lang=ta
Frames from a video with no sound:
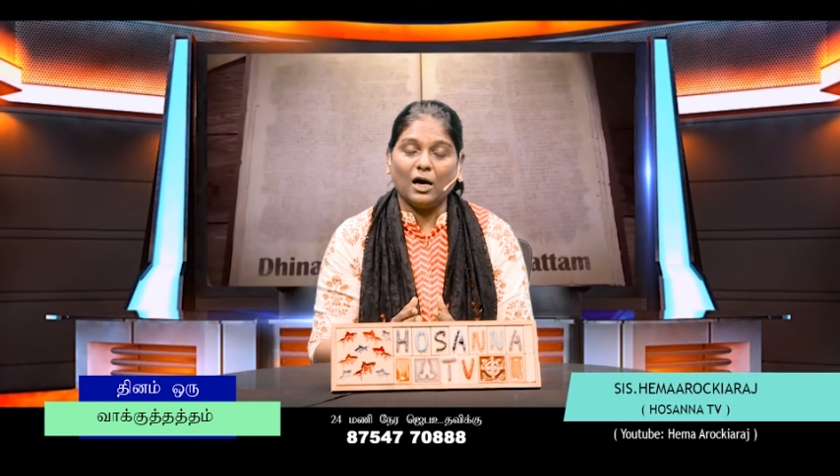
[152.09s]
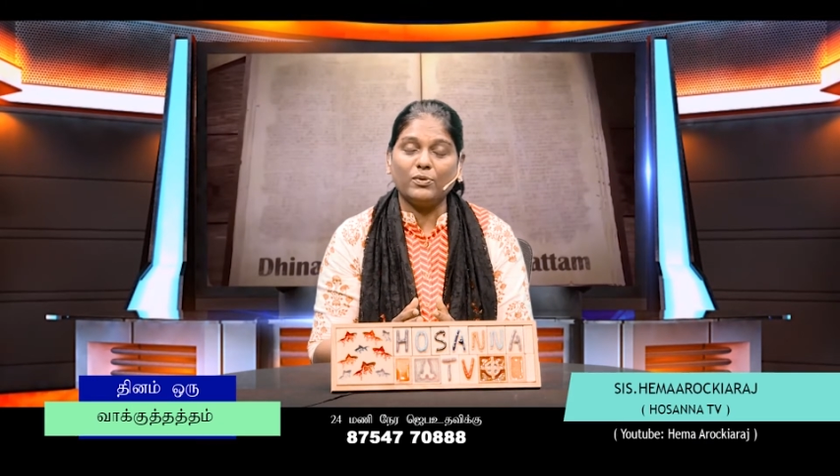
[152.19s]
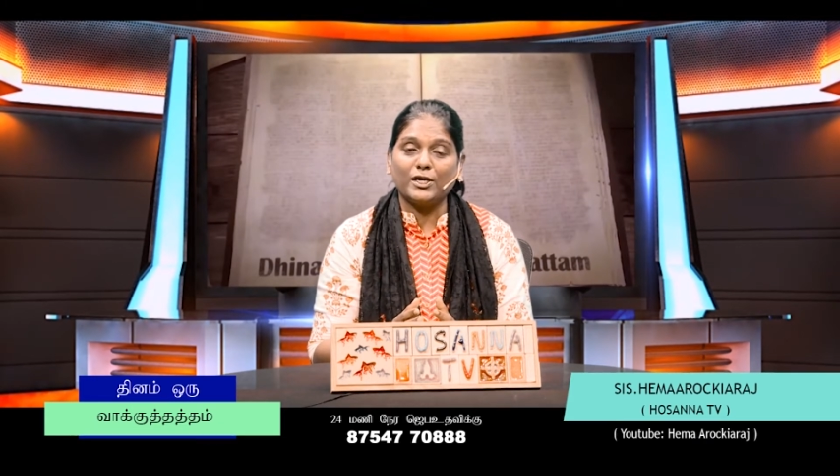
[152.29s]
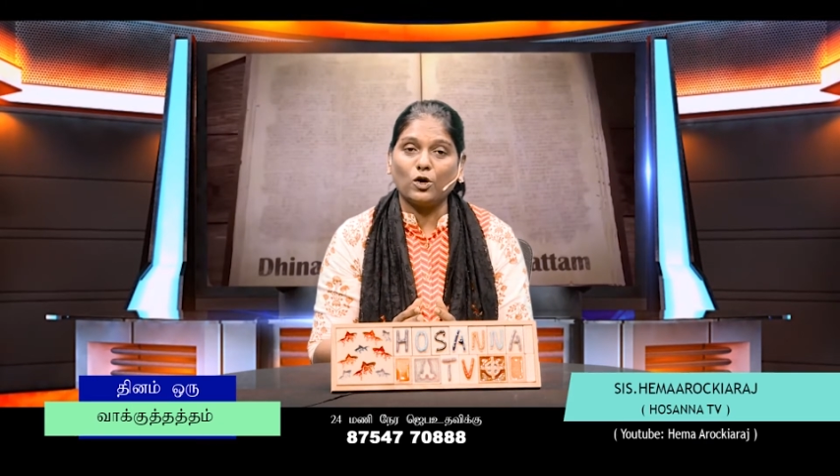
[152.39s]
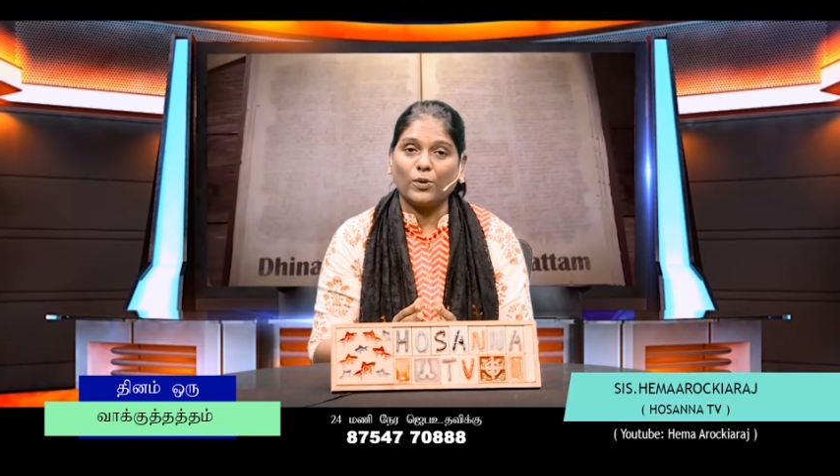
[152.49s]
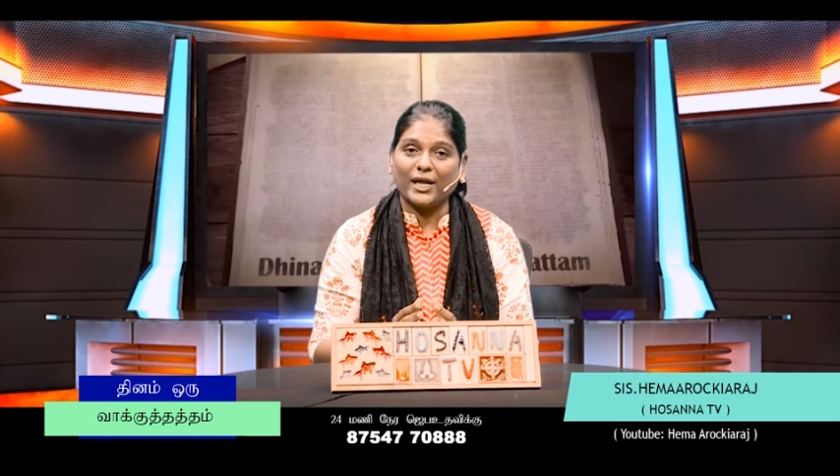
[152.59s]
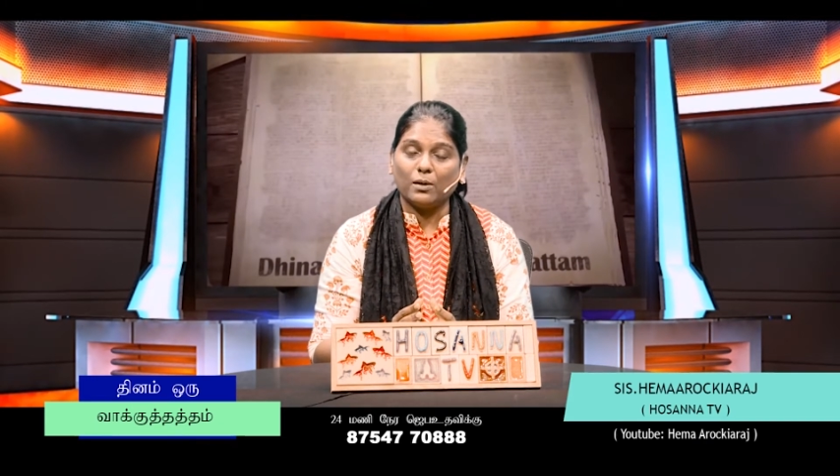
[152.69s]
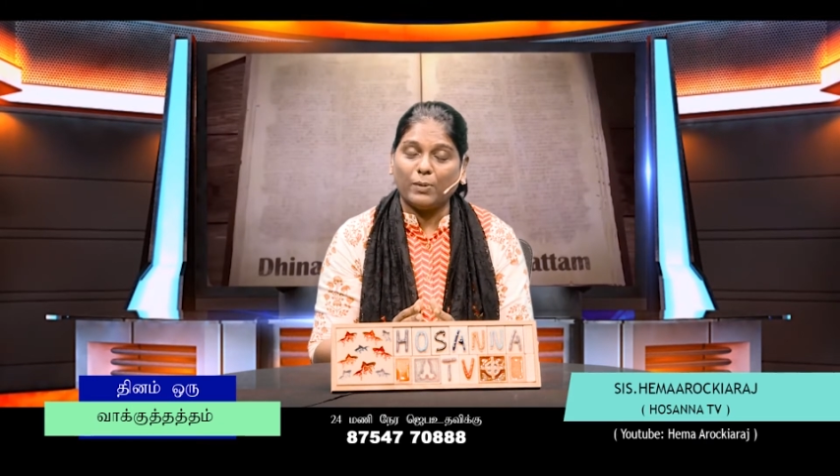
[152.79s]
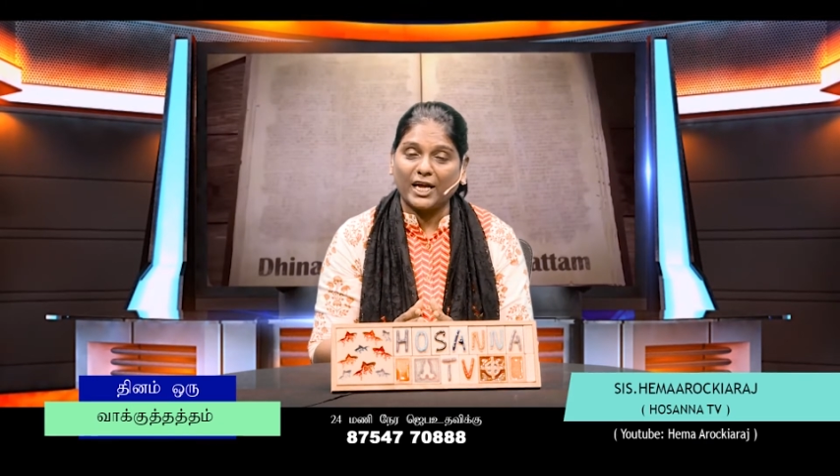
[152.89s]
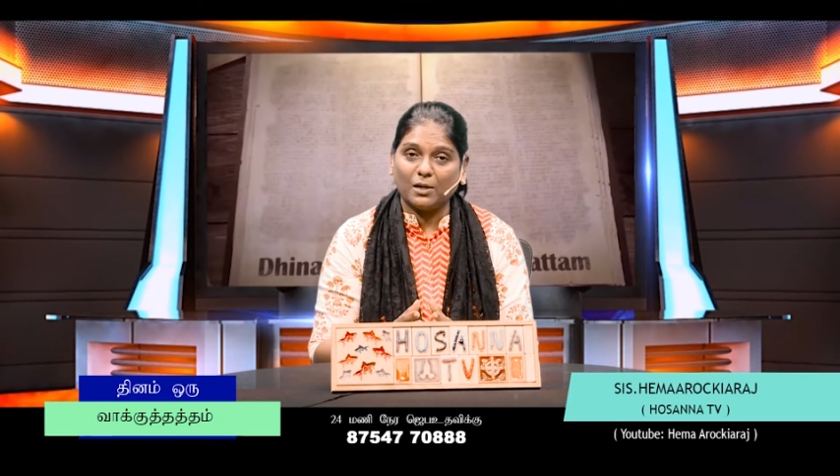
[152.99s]
அவர்களுடைய
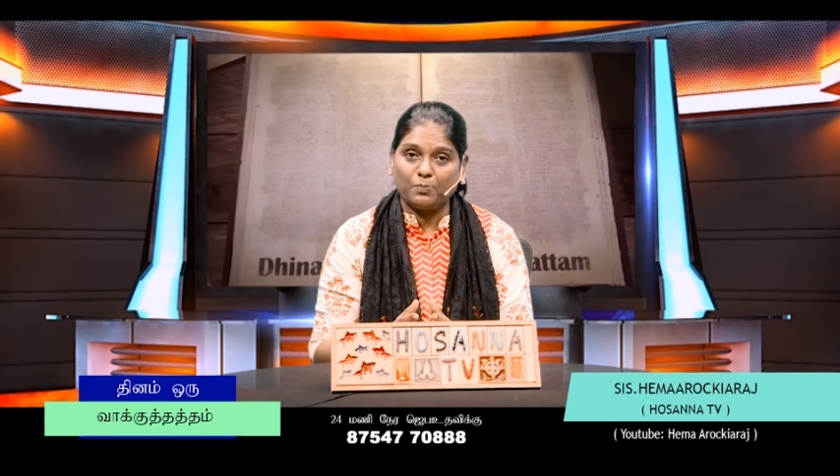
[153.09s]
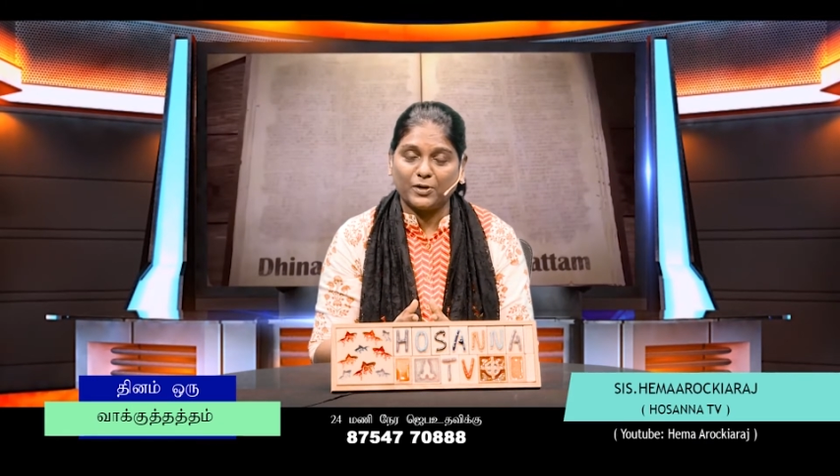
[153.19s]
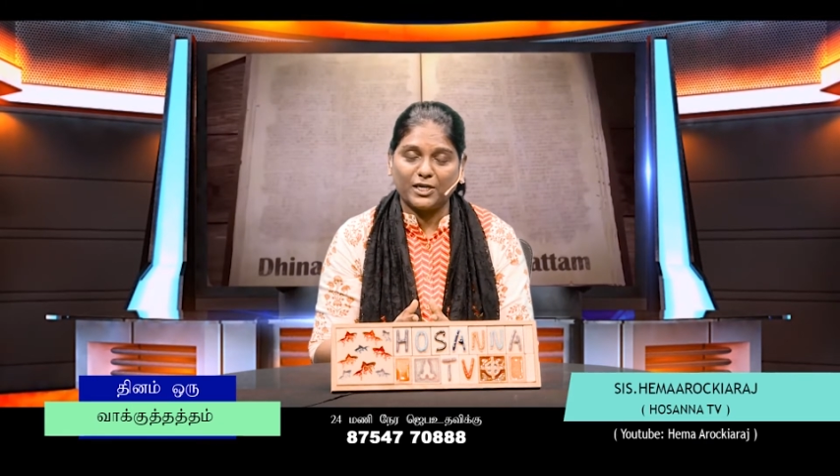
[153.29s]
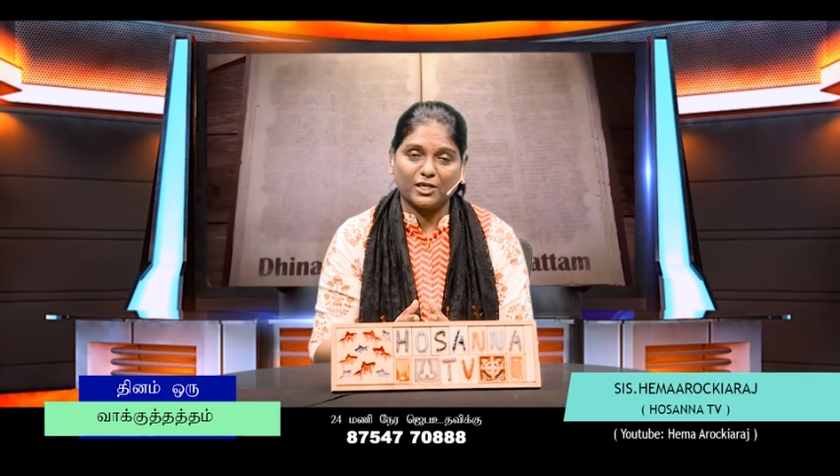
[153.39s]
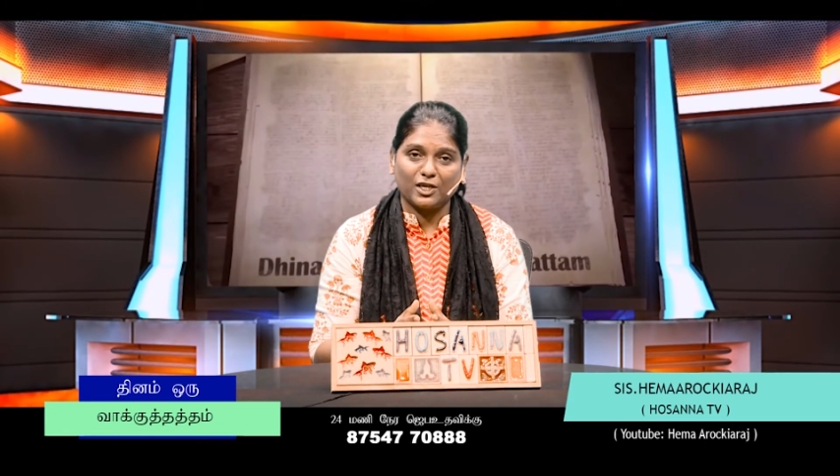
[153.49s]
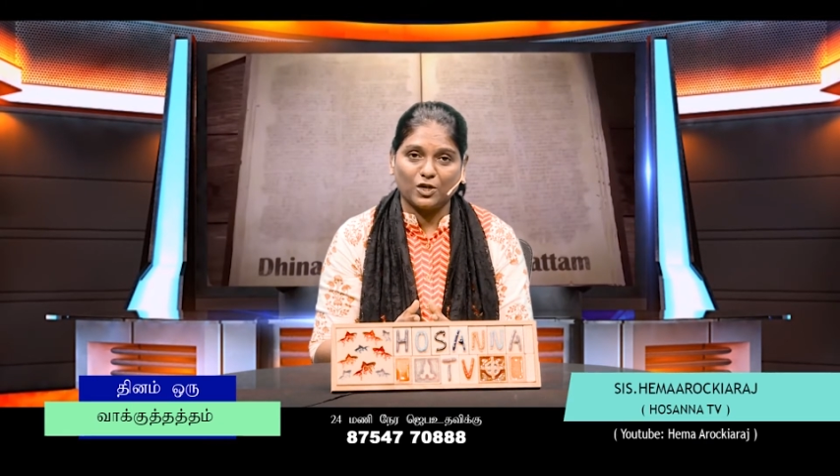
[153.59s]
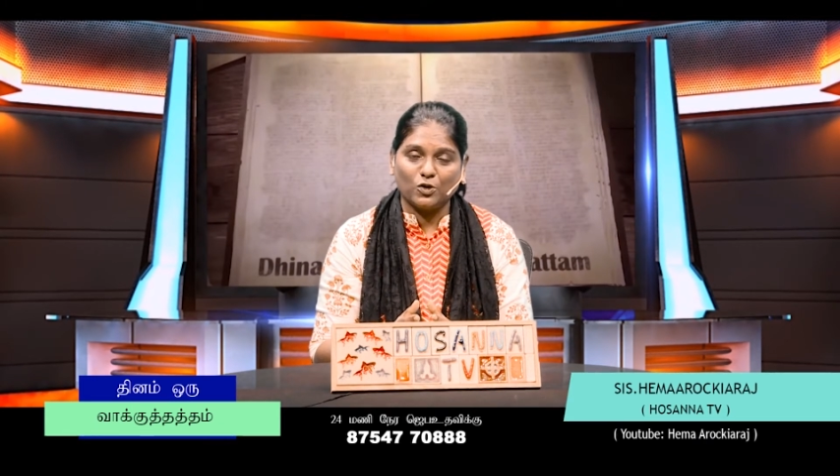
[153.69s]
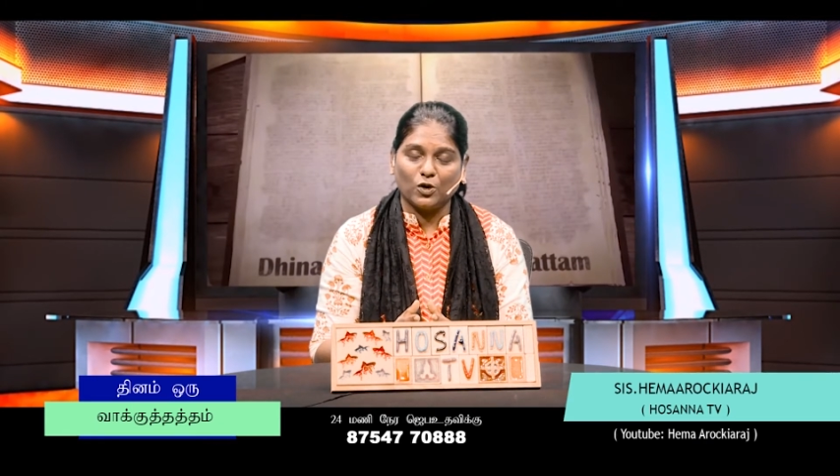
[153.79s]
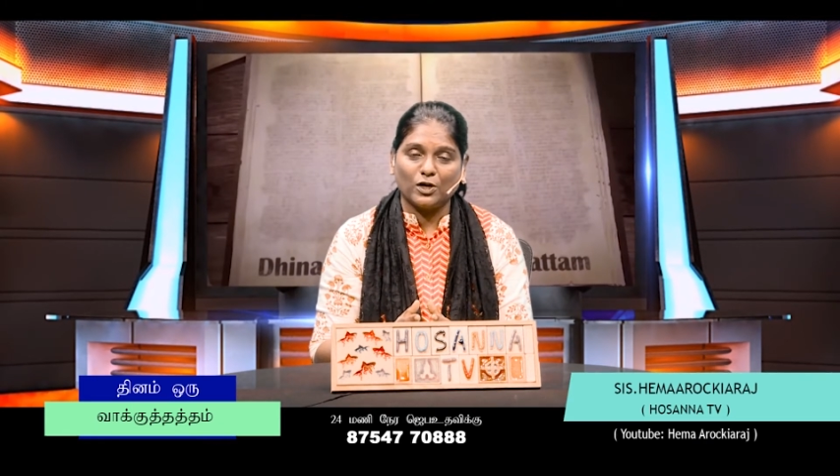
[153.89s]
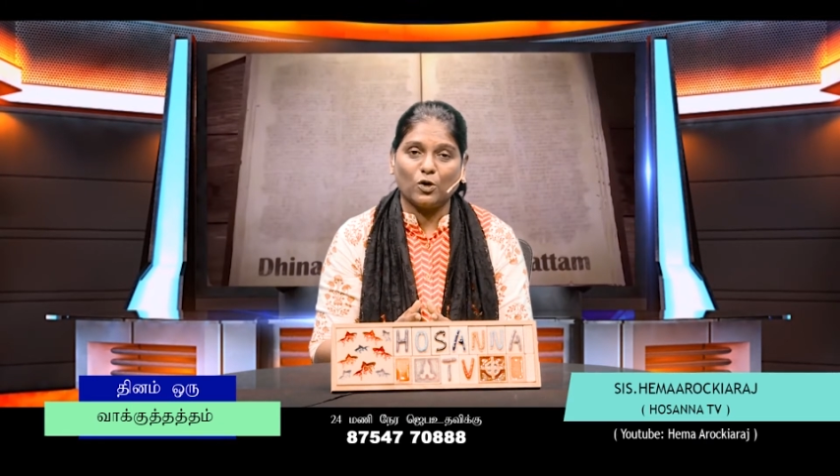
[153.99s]
பயப்படுகிற
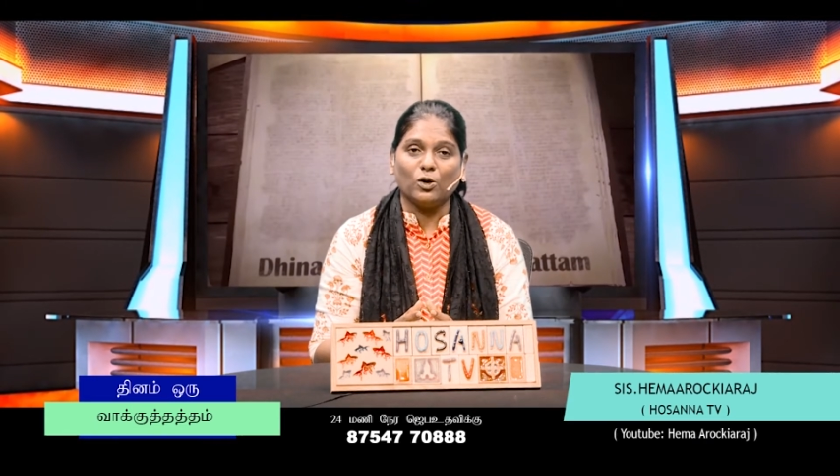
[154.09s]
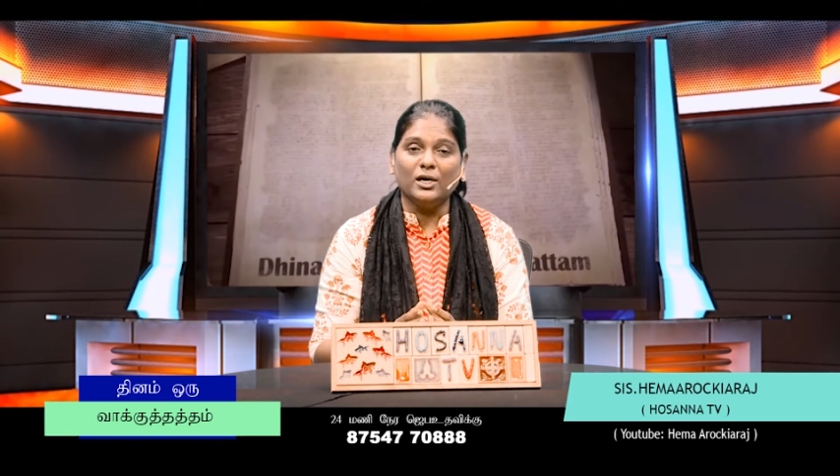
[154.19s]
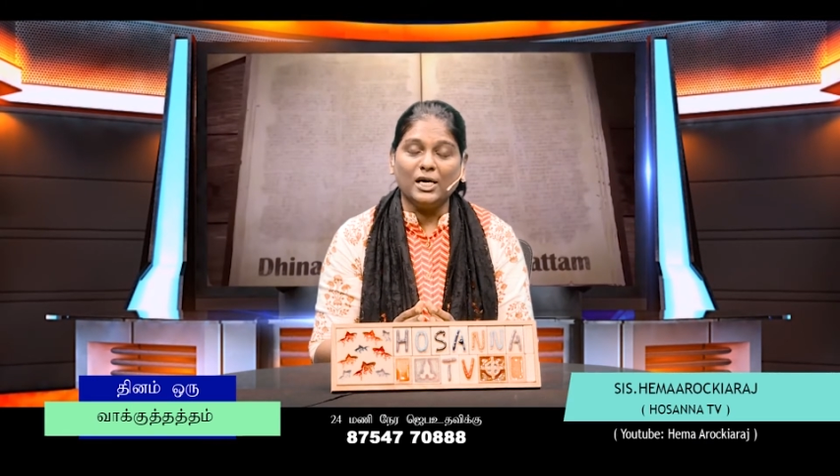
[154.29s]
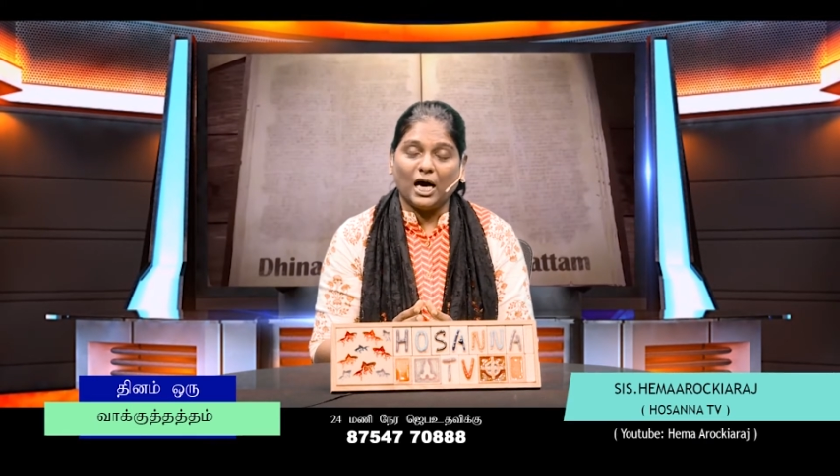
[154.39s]
குணம்